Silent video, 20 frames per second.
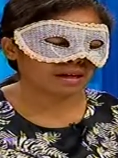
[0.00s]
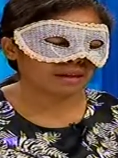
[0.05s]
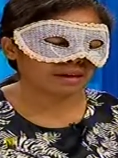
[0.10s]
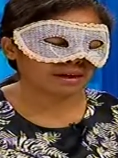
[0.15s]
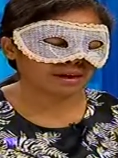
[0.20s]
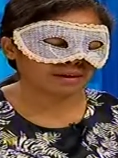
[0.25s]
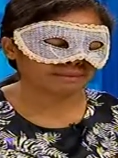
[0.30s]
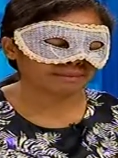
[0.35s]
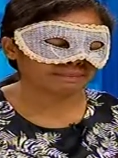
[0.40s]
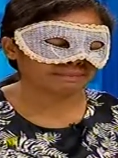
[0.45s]

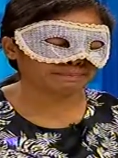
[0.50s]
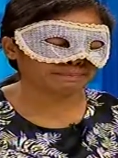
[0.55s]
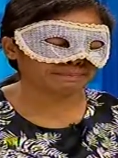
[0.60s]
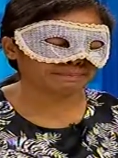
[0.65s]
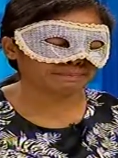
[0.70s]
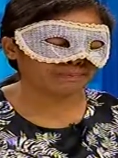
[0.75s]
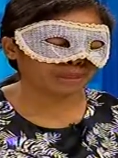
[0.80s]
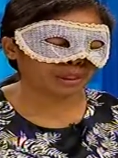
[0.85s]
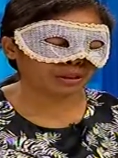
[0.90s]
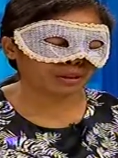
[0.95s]
Ya,
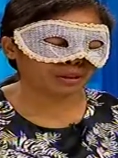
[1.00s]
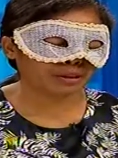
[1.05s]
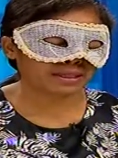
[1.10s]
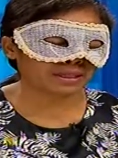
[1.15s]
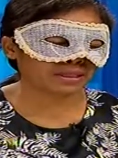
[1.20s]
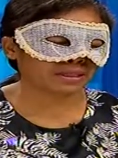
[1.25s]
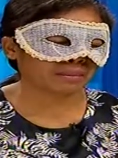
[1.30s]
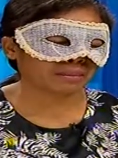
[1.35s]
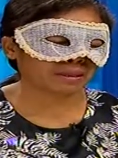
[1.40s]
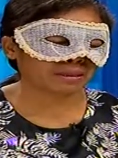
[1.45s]
begitu
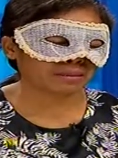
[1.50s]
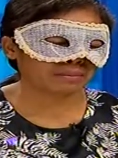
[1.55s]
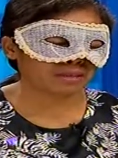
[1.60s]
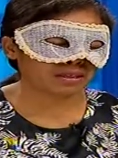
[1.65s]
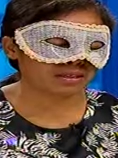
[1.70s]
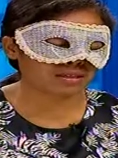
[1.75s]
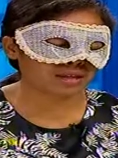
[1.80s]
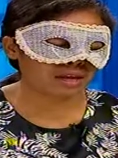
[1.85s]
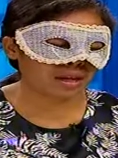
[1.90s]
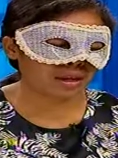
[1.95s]
banyak
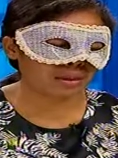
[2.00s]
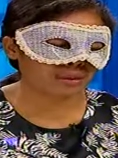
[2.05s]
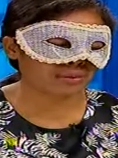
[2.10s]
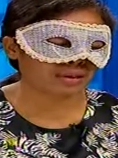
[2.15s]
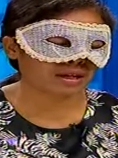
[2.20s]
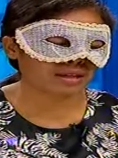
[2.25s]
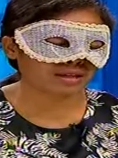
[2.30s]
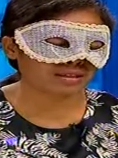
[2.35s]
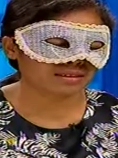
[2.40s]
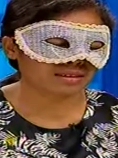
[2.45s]
teman-teman saya
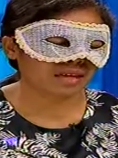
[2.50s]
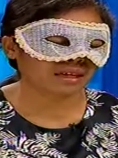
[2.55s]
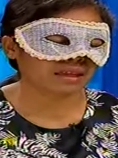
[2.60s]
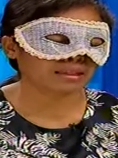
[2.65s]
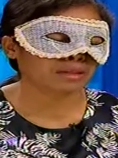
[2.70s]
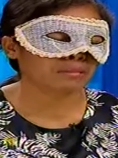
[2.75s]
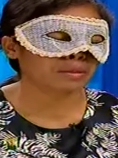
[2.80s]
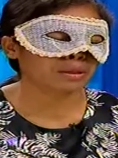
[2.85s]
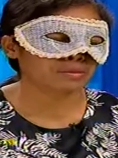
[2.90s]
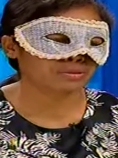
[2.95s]
juga yang sakit
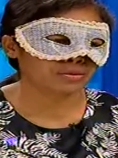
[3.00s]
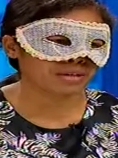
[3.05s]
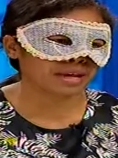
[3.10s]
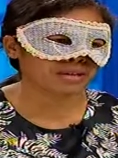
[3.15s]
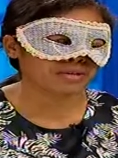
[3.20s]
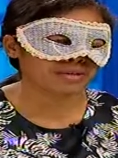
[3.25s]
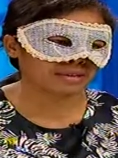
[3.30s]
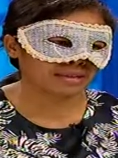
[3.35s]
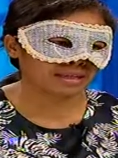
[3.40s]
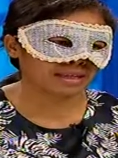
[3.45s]
termasuk
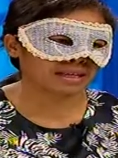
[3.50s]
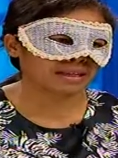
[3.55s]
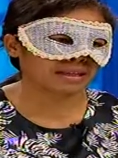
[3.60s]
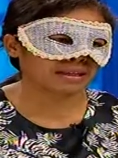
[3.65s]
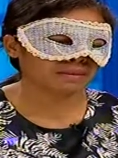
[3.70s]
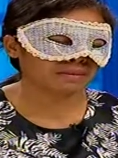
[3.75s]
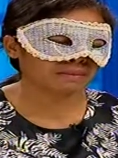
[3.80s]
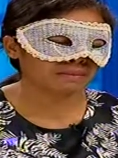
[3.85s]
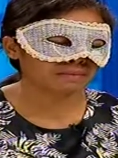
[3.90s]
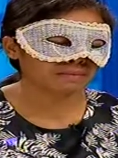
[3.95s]
saya
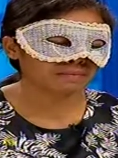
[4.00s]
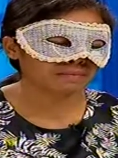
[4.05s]
sendiri.